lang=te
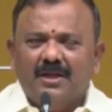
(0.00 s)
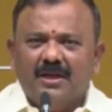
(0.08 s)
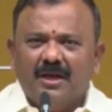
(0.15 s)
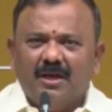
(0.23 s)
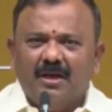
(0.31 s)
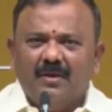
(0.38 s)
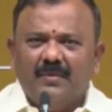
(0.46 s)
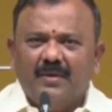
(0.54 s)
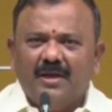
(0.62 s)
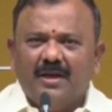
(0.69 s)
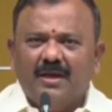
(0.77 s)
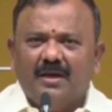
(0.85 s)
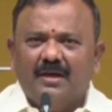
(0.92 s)
అధికారుల
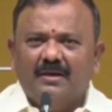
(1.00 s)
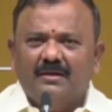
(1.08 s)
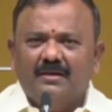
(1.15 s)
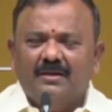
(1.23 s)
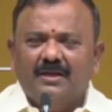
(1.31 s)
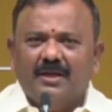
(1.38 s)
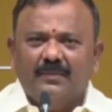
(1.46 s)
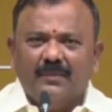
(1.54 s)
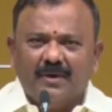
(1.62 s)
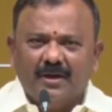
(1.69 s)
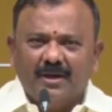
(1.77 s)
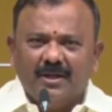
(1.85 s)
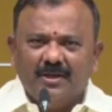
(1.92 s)
మీద
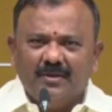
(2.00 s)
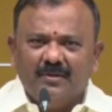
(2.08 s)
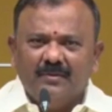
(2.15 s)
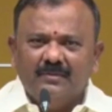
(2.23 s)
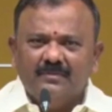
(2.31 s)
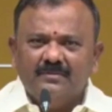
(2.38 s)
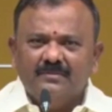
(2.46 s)
నమ్మకం లేదు